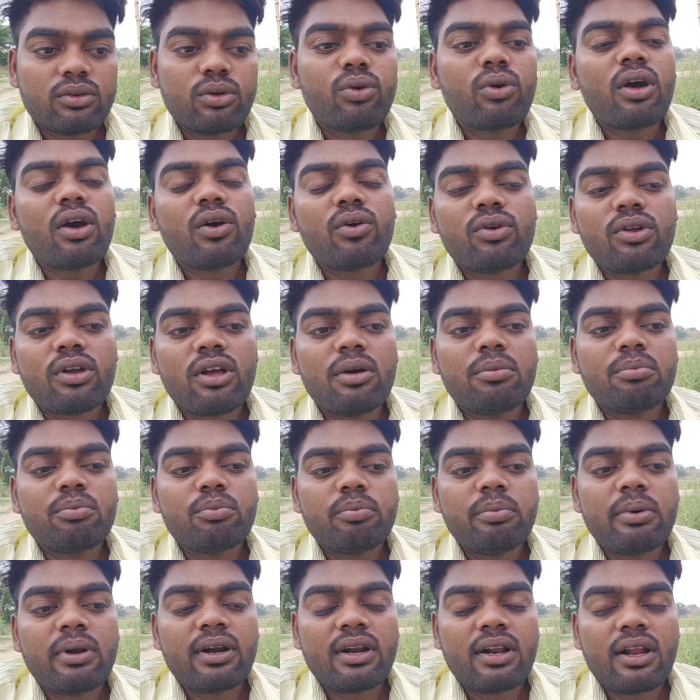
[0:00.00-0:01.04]
थोड़ा और कम
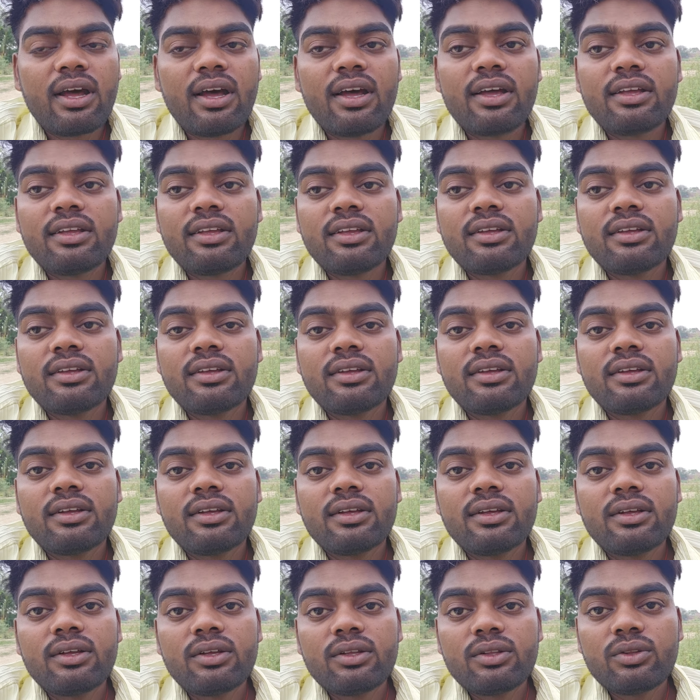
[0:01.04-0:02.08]
पड़ रहा है
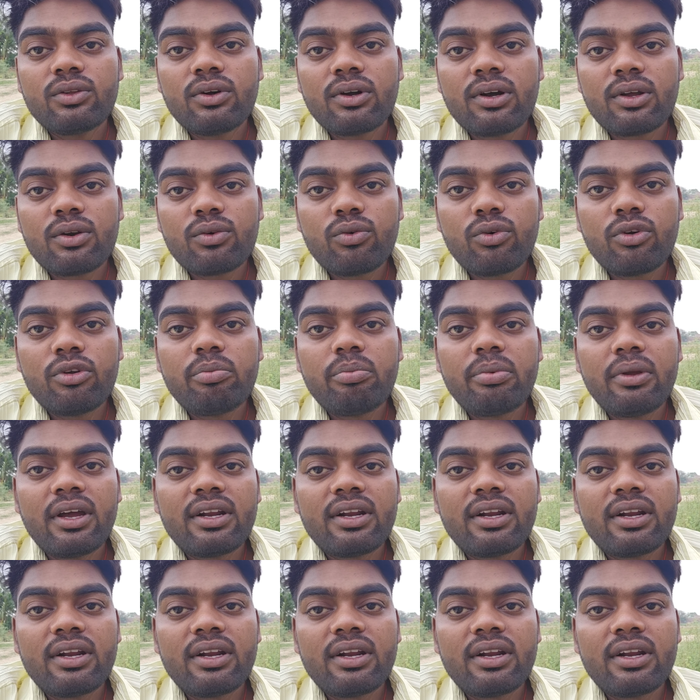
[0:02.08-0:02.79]
तो अगर कोई